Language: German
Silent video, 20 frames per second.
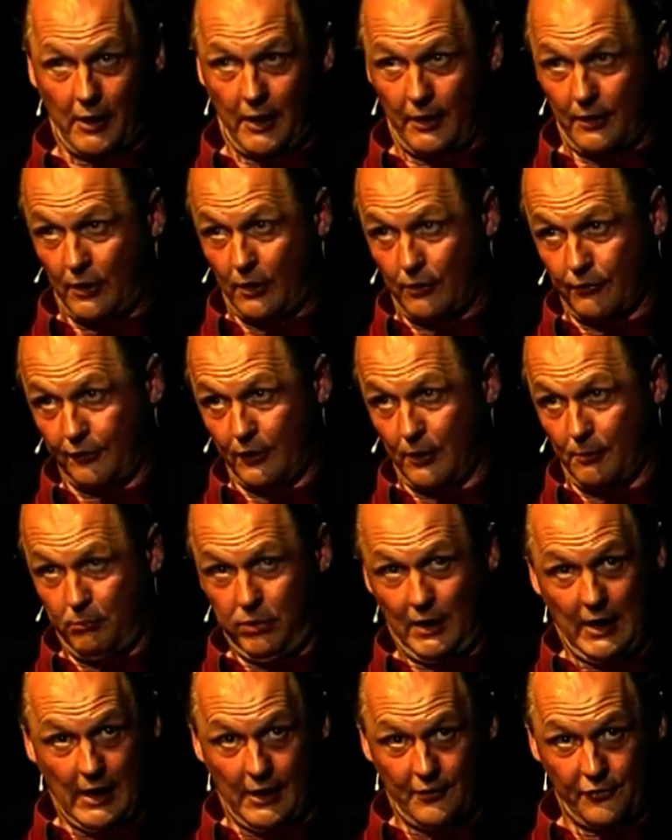eine
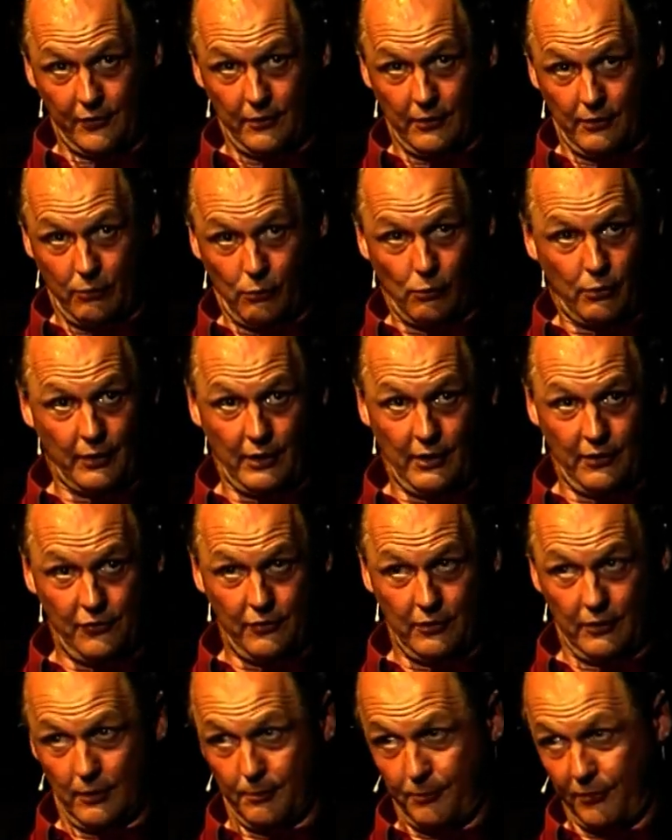aufgeblasene, hochnäsige,